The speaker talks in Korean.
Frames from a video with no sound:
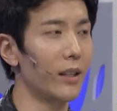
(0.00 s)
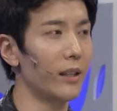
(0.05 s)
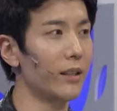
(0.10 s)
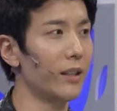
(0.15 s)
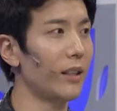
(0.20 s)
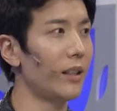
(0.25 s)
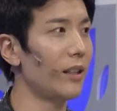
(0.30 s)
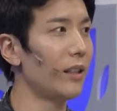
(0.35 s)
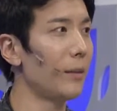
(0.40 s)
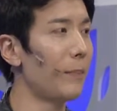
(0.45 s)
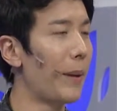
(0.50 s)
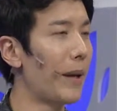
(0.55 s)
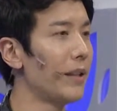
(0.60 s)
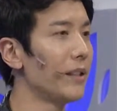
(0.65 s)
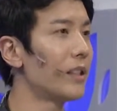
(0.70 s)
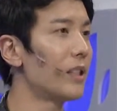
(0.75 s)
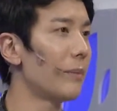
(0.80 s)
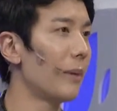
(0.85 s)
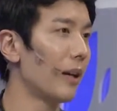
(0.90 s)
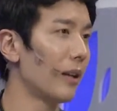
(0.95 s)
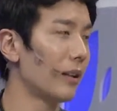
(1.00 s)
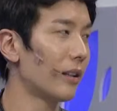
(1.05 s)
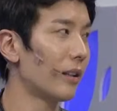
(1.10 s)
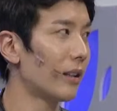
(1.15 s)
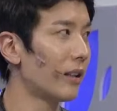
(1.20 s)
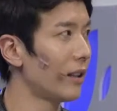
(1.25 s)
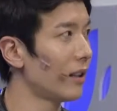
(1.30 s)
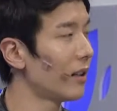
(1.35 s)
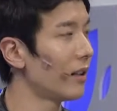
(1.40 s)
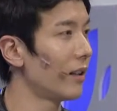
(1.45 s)
이게
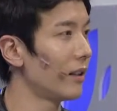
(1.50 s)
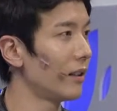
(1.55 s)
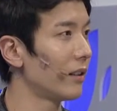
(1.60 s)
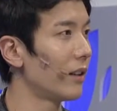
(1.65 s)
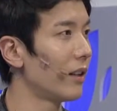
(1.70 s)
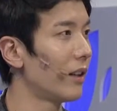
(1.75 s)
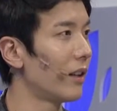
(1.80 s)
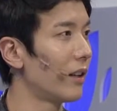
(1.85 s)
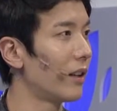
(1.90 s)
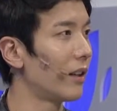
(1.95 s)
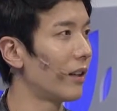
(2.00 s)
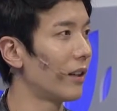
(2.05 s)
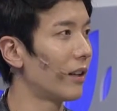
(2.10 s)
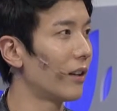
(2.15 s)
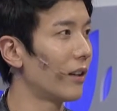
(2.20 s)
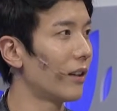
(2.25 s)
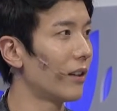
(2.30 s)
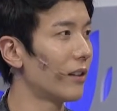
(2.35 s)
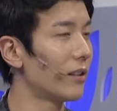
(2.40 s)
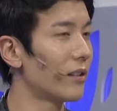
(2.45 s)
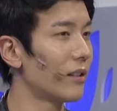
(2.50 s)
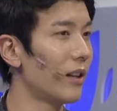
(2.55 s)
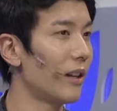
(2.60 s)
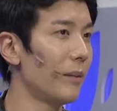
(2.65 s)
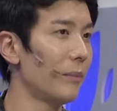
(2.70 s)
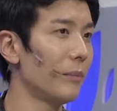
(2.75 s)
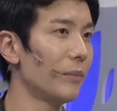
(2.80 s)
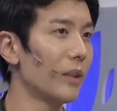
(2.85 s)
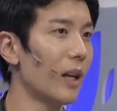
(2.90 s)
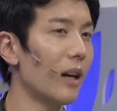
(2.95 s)
벤치마킹이라는 게
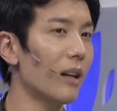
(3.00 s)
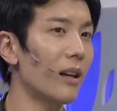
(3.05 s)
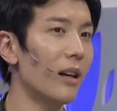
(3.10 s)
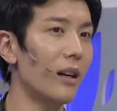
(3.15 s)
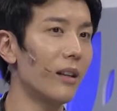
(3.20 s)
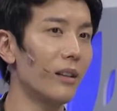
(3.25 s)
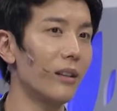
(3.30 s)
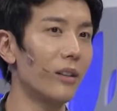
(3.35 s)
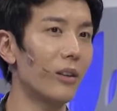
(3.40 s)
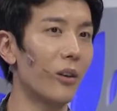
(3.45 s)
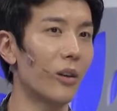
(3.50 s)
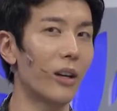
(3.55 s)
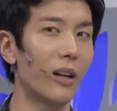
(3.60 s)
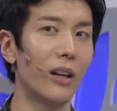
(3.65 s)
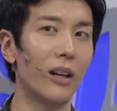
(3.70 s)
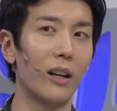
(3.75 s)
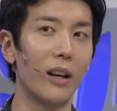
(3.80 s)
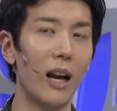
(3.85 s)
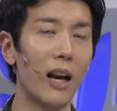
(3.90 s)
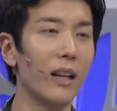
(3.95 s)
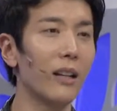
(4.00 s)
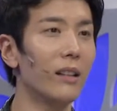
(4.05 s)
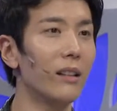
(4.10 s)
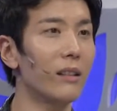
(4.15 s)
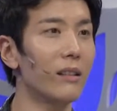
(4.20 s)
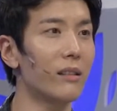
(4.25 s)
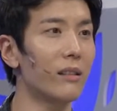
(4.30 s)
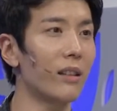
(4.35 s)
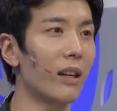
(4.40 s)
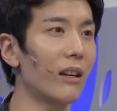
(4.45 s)
참 따라하는 거랑 한
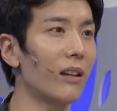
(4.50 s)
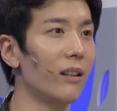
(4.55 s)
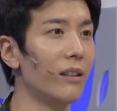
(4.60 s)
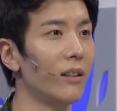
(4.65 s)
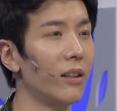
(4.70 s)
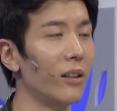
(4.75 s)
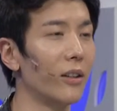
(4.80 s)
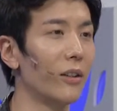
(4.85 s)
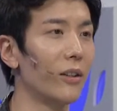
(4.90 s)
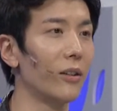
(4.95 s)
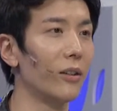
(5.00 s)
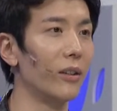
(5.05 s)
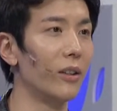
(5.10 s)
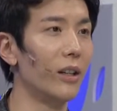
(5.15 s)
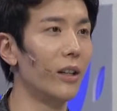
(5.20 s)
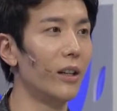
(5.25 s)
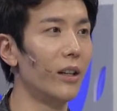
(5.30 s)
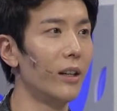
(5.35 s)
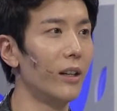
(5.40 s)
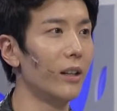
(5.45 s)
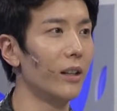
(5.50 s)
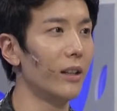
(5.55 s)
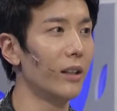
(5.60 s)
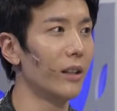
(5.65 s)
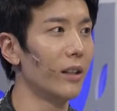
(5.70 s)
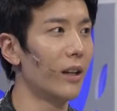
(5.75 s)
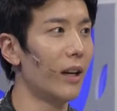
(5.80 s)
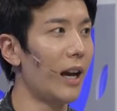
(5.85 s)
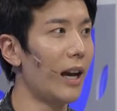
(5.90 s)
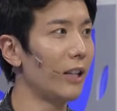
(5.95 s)
끗 차이인데요.
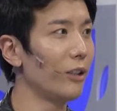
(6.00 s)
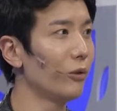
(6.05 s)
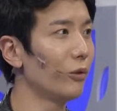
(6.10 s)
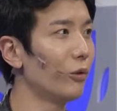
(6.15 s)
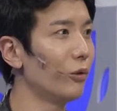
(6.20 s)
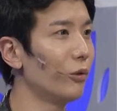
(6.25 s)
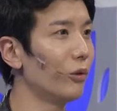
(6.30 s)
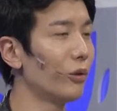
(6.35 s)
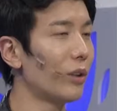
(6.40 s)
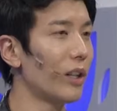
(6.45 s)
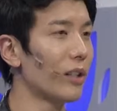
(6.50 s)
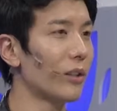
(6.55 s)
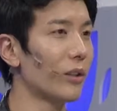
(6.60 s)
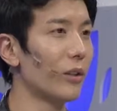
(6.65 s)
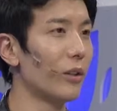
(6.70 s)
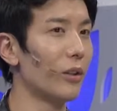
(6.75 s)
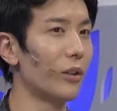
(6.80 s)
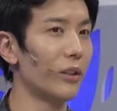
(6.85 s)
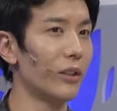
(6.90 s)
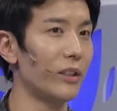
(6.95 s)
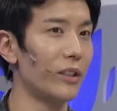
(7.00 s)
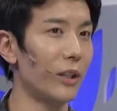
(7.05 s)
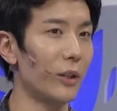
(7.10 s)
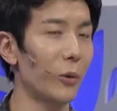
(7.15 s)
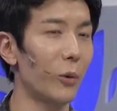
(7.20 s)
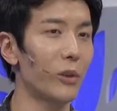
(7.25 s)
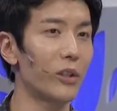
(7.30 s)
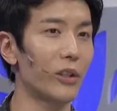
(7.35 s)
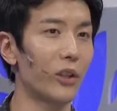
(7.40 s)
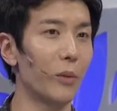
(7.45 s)
한국에서 이제
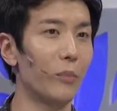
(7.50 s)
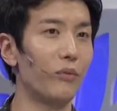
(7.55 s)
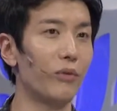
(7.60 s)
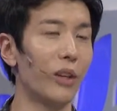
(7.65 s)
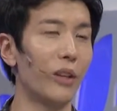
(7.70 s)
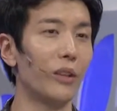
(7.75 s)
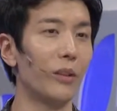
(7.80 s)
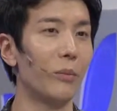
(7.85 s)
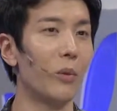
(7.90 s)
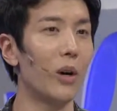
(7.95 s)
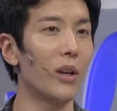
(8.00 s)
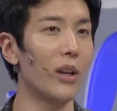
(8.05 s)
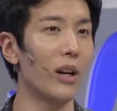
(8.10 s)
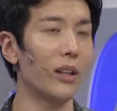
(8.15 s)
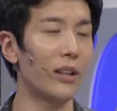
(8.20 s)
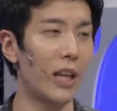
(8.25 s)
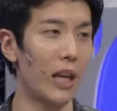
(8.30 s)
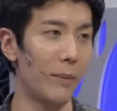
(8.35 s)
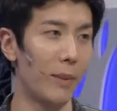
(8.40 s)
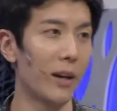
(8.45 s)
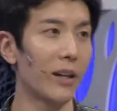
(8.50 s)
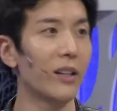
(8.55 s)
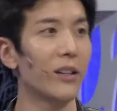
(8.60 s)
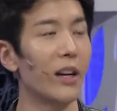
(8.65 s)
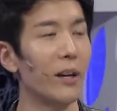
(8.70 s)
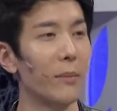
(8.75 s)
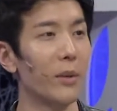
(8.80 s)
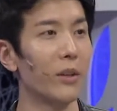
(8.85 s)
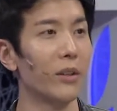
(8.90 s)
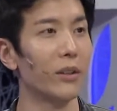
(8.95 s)
요식업 브랜드 뭐 하나가
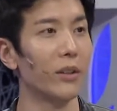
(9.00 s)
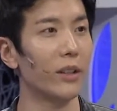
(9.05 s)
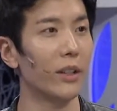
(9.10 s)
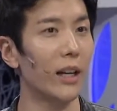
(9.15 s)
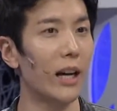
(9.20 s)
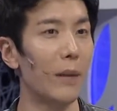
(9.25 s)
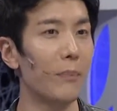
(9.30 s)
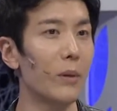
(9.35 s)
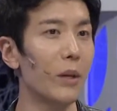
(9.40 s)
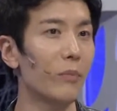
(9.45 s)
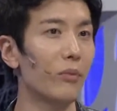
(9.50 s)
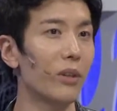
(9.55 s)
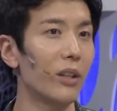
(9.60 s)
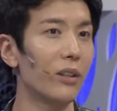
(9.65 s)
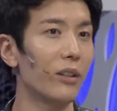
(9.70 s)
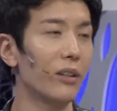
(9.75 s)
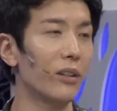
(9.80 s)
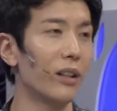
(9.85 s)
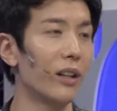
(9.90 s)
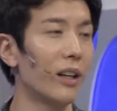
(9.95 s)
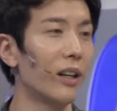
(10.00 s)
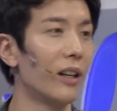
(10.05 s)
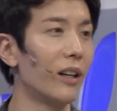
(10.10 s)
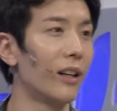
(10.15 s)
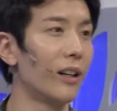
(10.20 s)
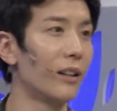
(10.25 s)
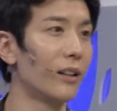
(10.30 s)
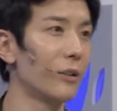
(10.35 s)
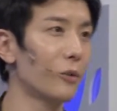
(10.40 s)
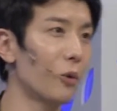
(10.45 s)
대박이다면 카피
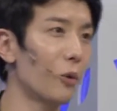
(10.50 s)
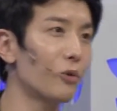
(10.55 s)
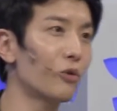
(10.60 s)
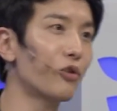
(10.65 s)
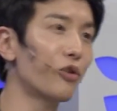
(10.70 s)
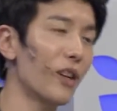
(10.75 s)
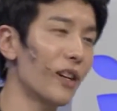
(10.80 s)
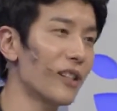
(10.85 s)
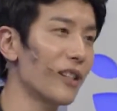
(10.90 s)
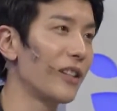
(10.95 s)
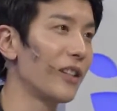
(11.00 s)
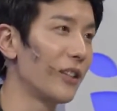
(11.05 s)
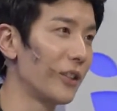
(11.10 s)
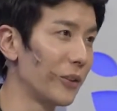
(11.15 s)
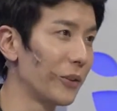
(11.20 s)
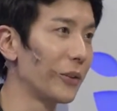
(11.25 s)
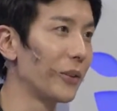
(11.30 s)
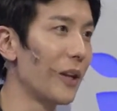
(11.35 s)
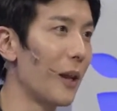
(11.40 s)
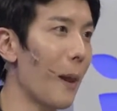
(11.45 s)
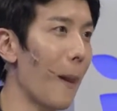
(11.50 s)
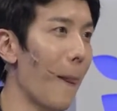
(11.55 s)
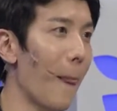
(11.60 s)
브랜드가 속출하잖아요.